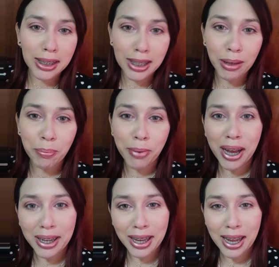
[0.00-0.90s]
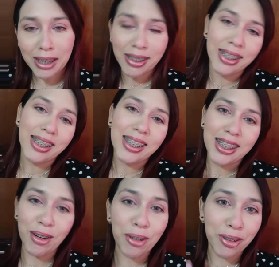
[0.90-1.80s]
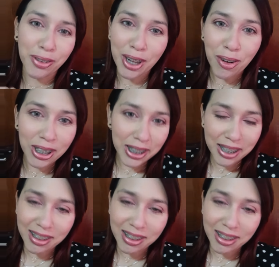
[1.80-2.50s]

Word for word: mi paca que uno no se lo quita,